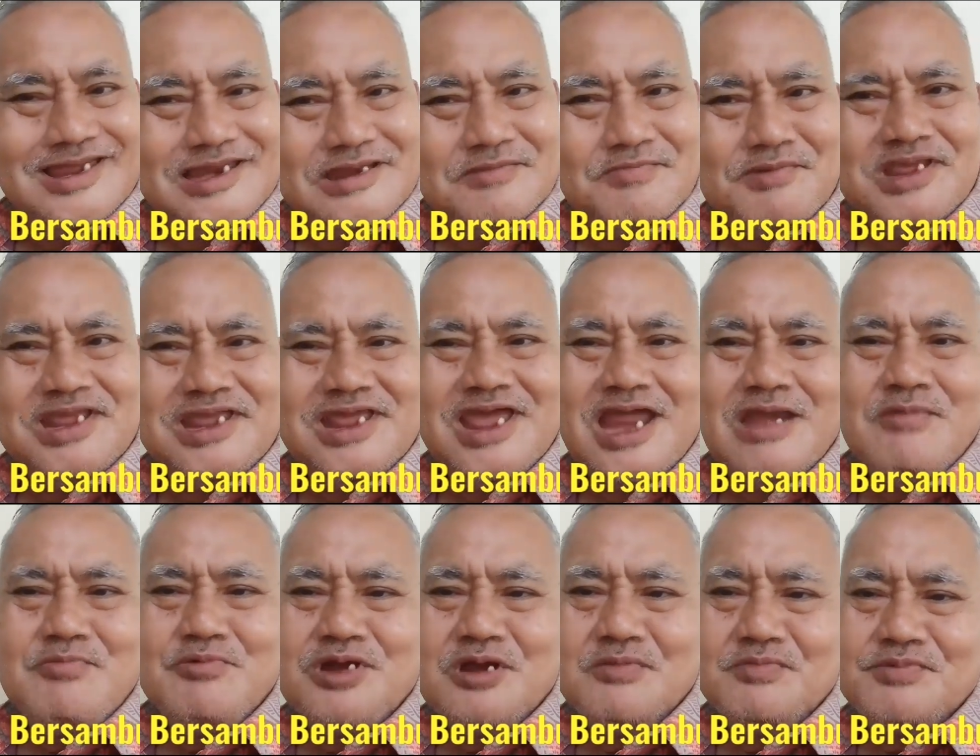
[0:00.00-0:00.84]

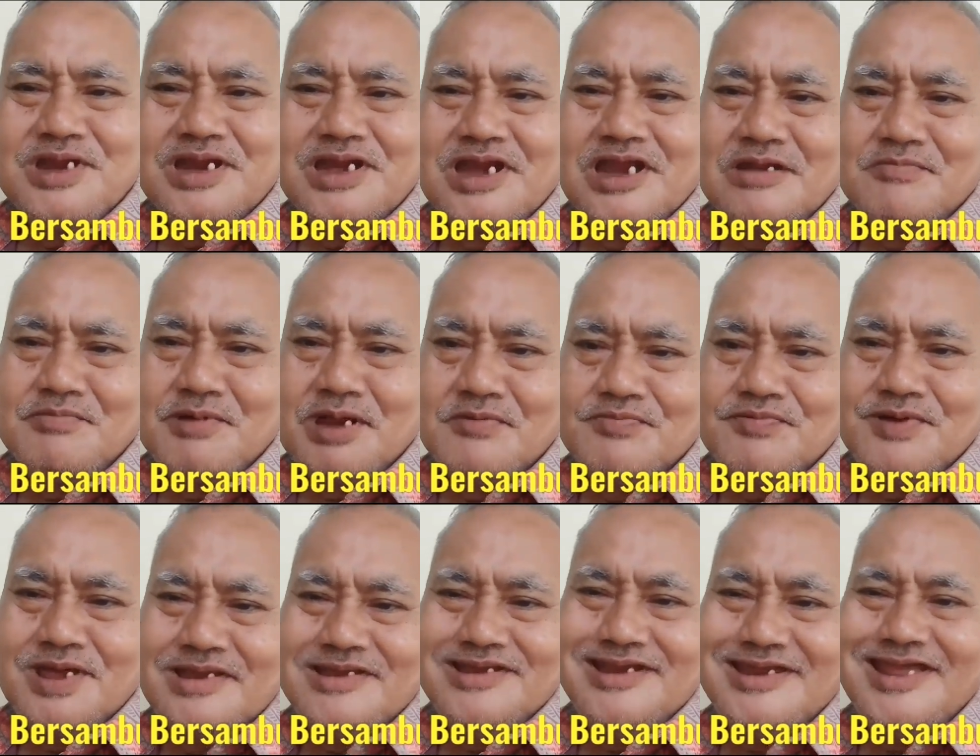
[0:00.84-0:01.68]
Demikian mudah-mudahan ada
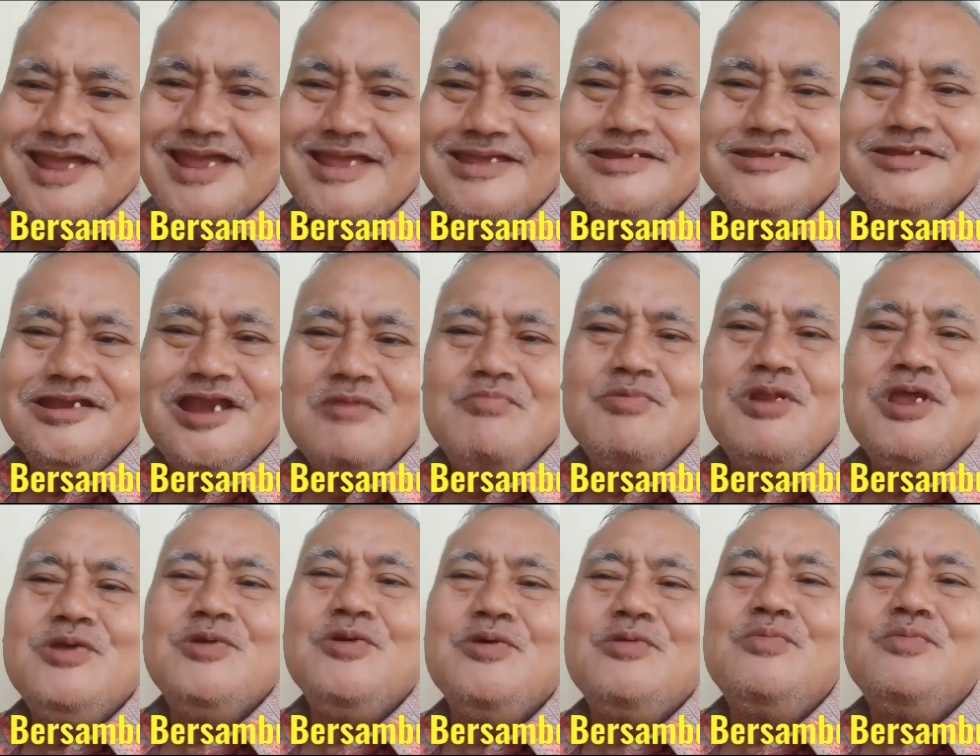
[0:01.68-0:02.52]
manfaatnya.
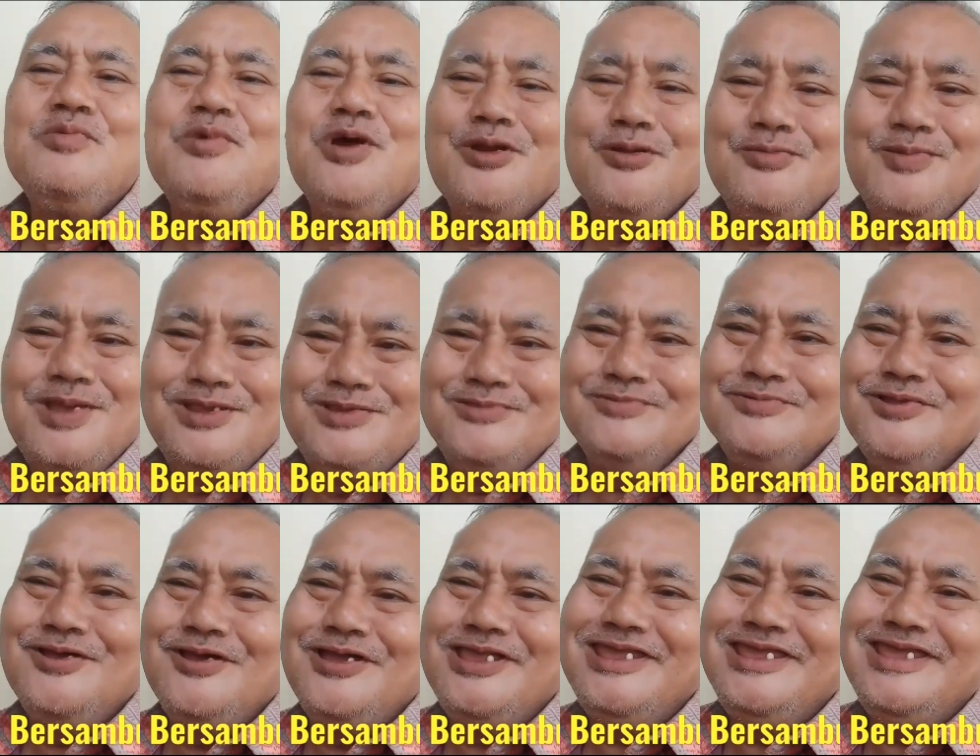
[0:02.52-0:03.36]
Assalamualaikum
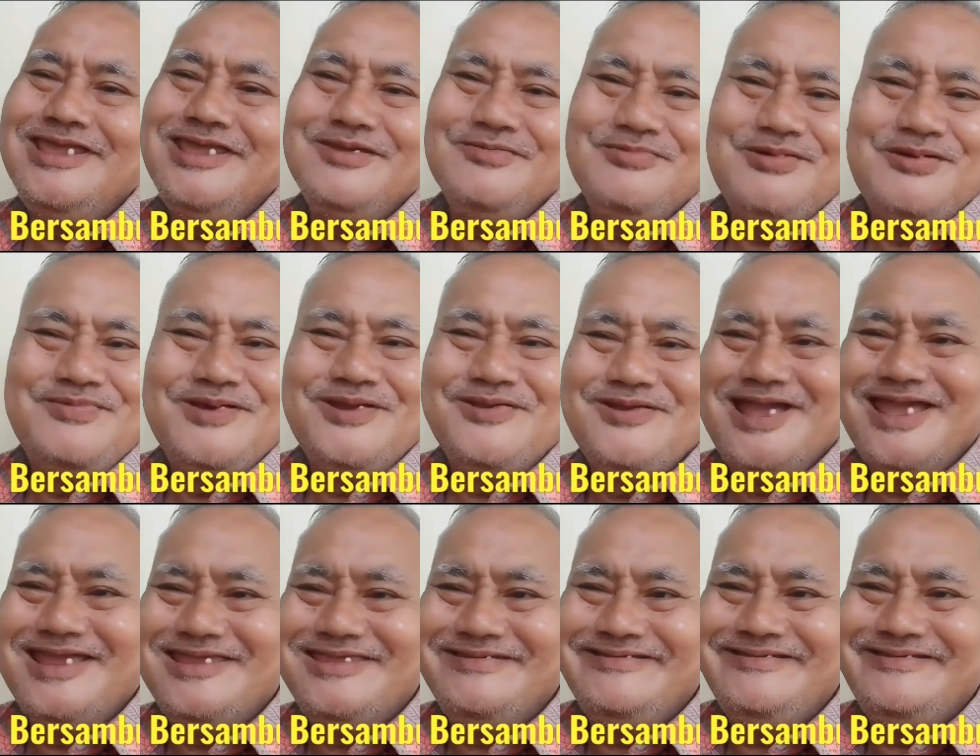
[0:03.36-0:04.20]
warahmatullahi
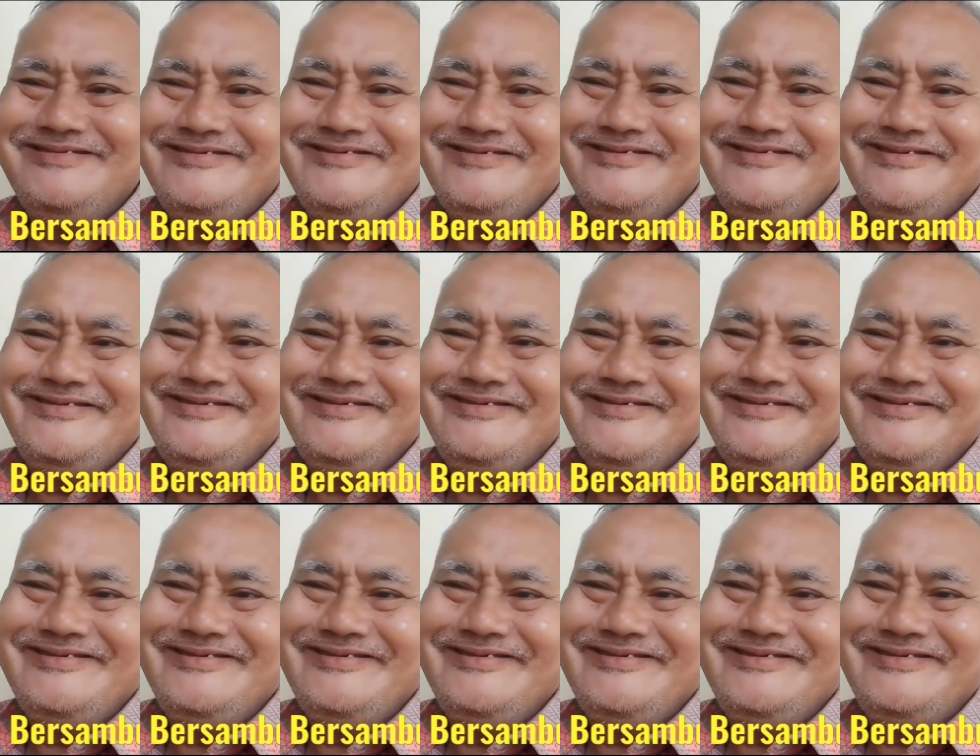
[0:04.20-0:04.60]
wabarakatuh.